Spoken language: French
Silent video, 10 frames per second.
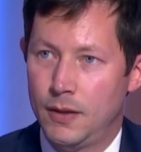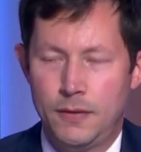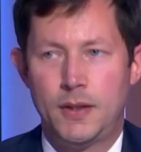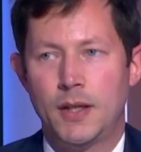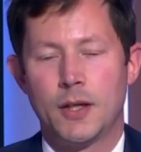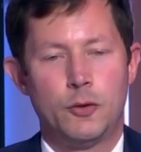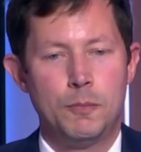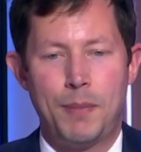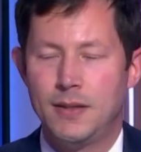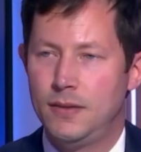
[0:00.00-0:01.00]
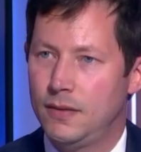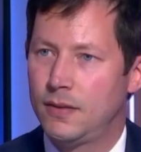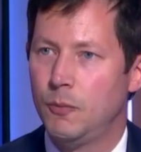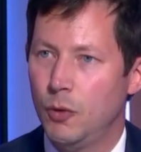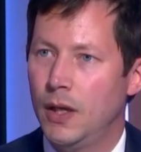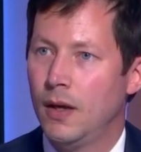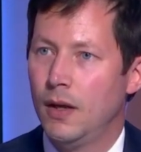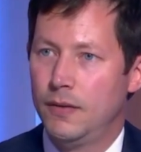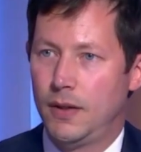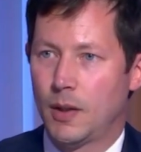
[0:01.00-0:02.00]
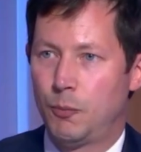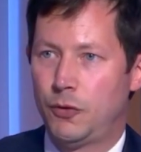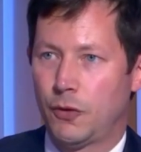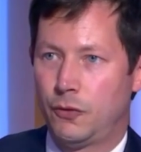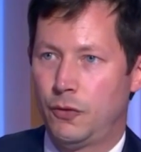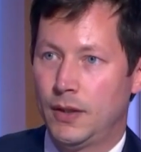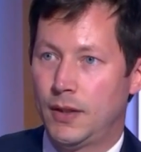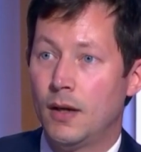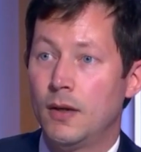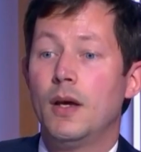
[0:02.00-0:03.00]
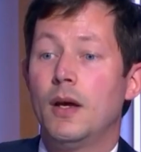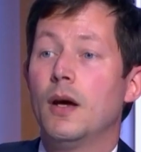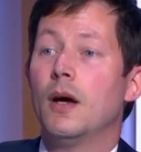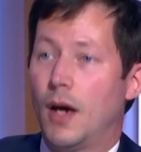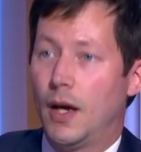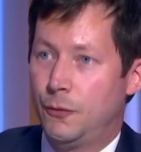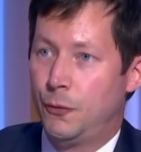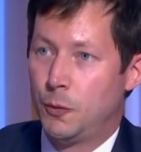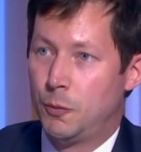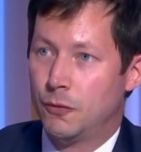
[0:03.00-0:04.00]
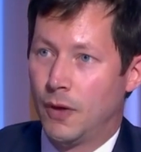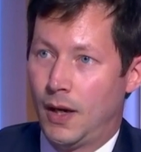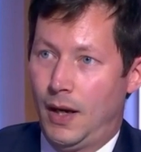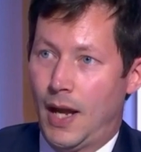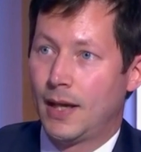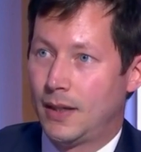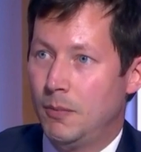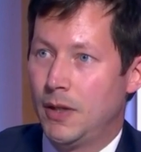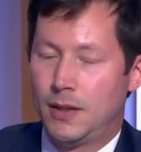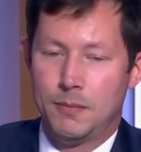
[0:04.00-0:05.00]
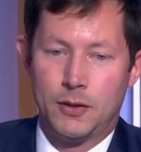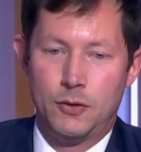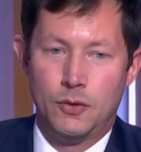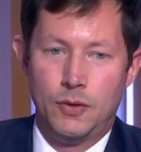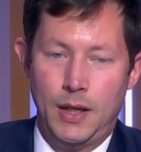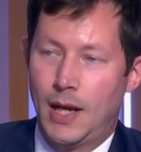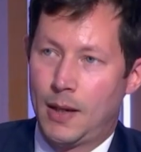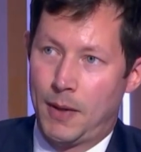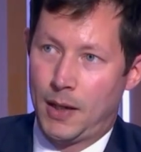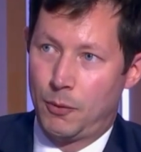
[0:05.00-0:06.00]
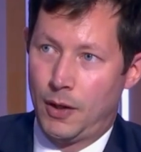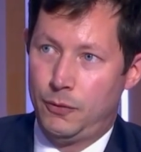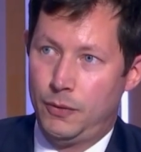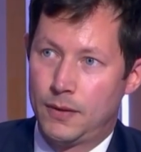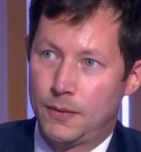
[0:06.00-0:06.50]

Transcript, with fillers: c'est-à-dire de ne pas dissimuler cette impuissance de l'État, euh, à défaut de pouvoir la rétablir dès maintenant et la réparer pour la suite.